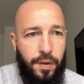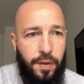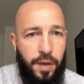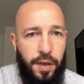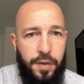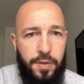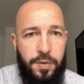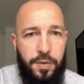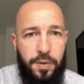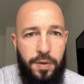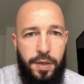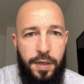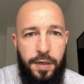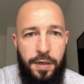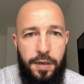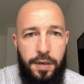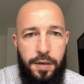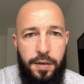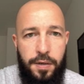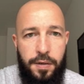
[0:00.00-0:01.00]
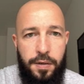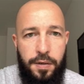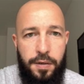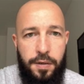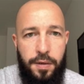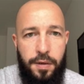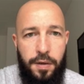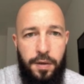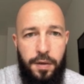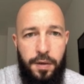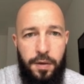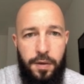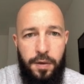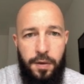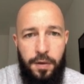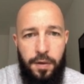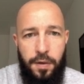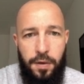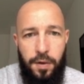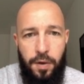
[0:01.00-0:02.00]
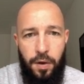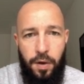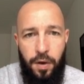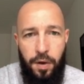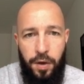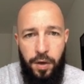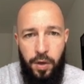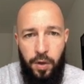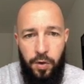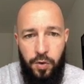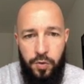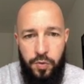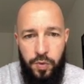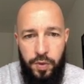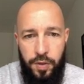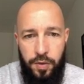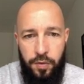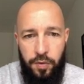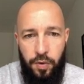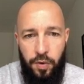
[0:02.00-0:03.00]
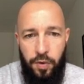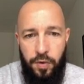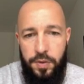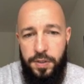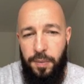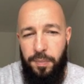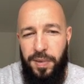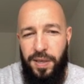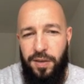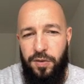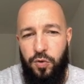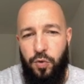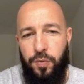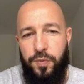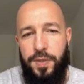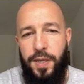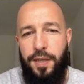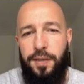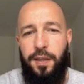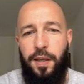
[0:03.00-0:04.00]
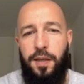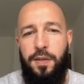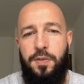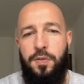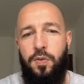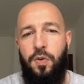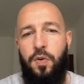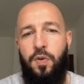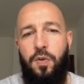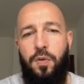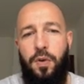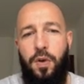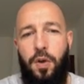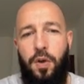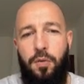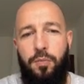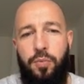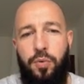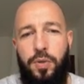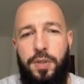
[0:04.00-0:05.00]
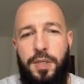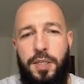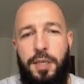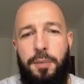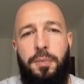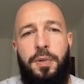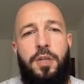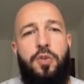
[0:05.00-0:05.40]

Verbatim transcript: Arsenal, et ensuite euh, c'est bien, je trouve ça intéressant pour les équipes